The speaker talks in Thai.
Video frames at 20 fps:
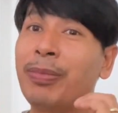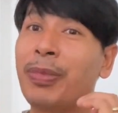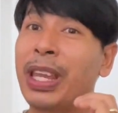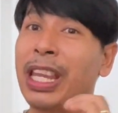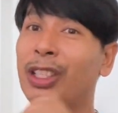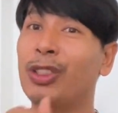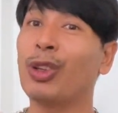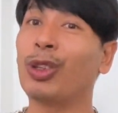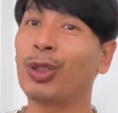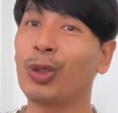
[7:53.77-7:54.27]
คิ
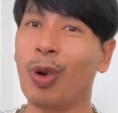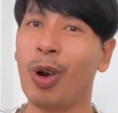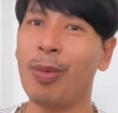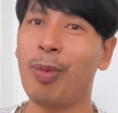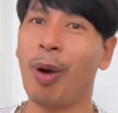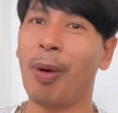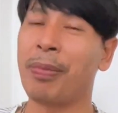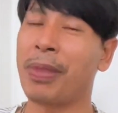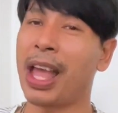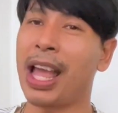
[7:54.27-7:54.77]
ดส่วนตัวของ
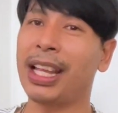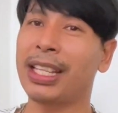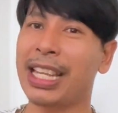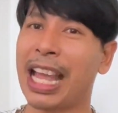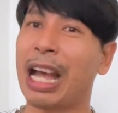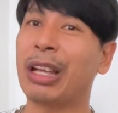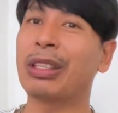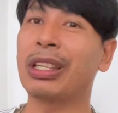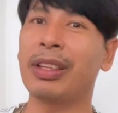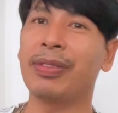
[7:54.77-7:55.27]
ผมนะ
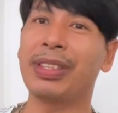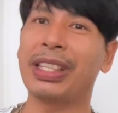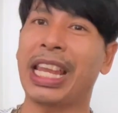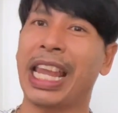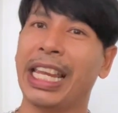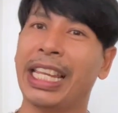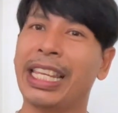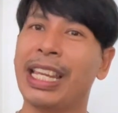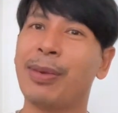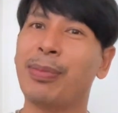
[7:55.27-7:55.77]
ชาวเซิร์ฟส
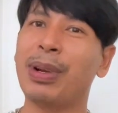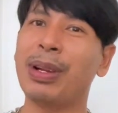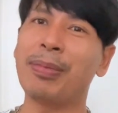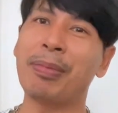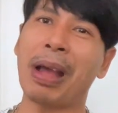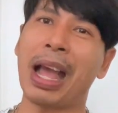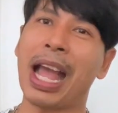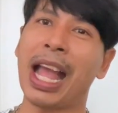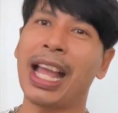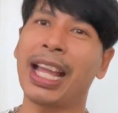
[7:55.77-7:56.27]
เก็ตอย่าพึ่ง
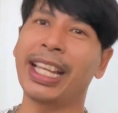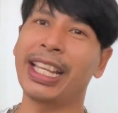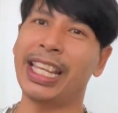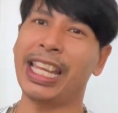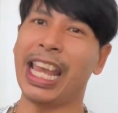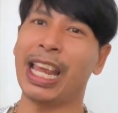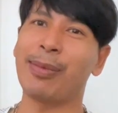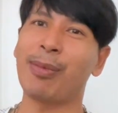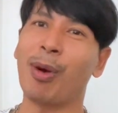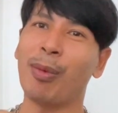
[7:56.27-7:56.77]
มา เก
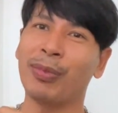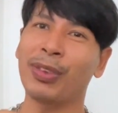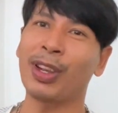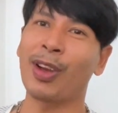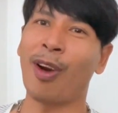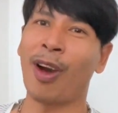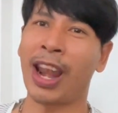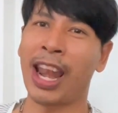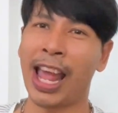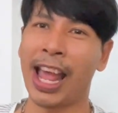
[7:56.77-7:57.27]
ลียดผมซะ
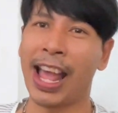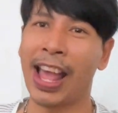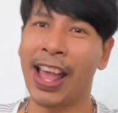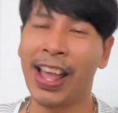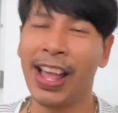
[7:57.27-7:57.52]
ก่อนละ